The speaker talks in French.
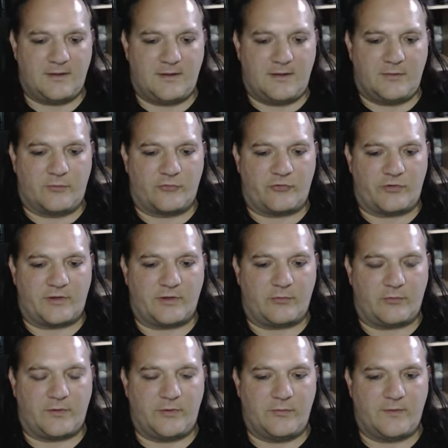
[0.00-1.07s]
Donc je suis en train de
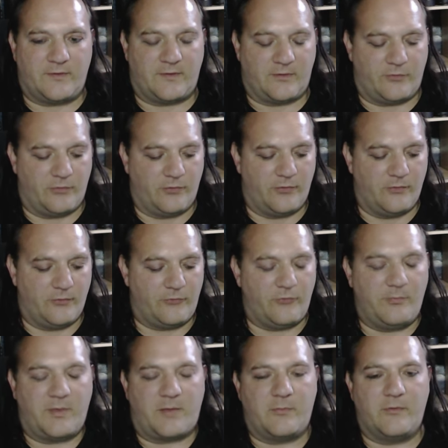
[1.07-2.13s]
continuer cette euh,
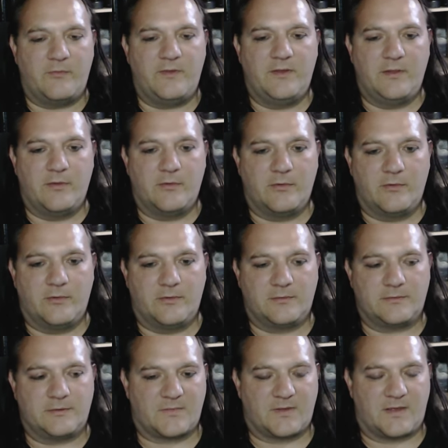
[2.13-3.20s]
superbe vidéo
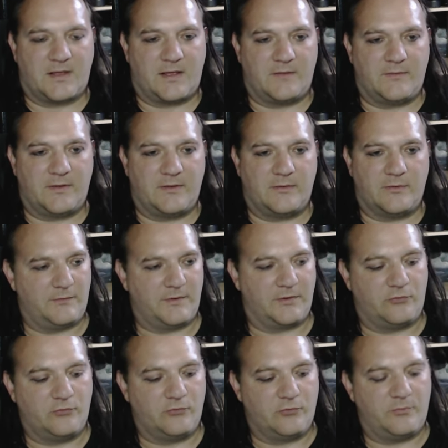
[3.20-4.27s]
euh, avec euh,
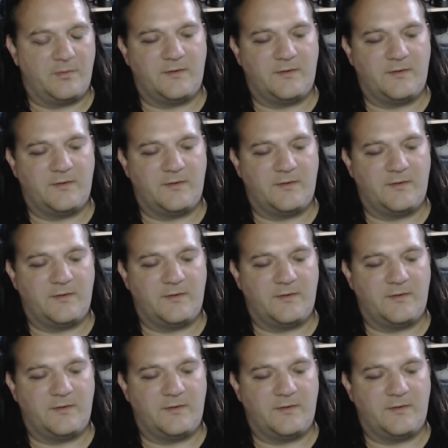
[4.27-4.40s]
toutes mes